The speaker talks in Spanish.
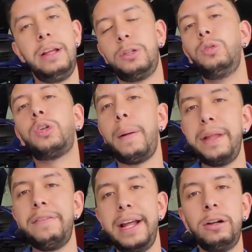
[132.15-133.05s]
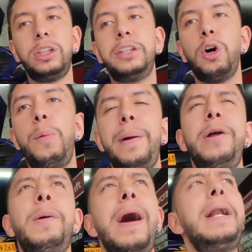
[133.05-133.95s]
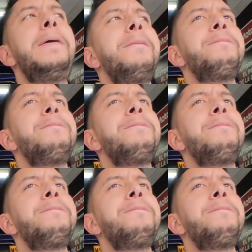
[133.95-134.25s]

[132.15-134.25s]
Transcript: hizo un swap de frenos y todo, pero igual